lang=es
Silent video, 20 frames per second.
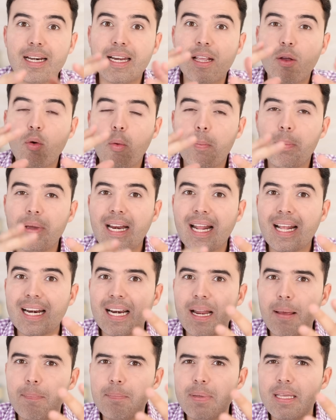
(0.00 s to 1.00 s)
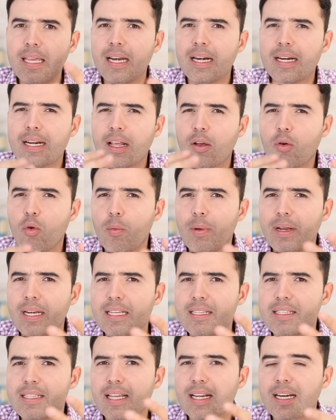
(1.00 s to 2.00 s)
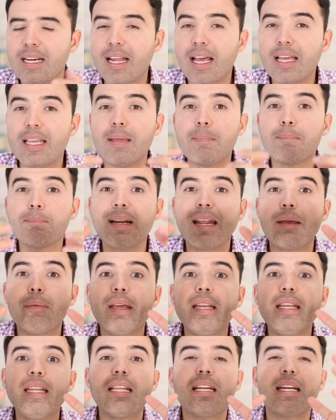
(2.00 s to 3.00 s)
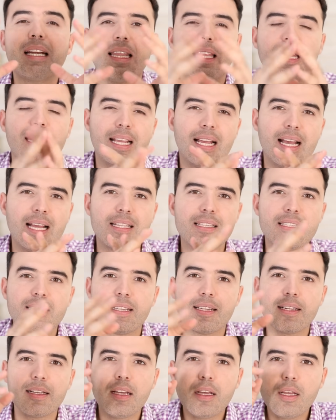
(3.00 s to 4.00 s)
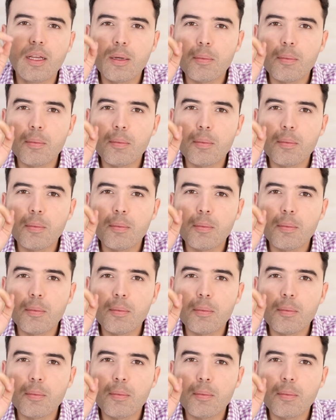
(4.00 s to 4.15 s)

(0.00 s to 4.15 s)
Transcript: recuperar la piel, rejuvenecerla y prevenirla del cáncer,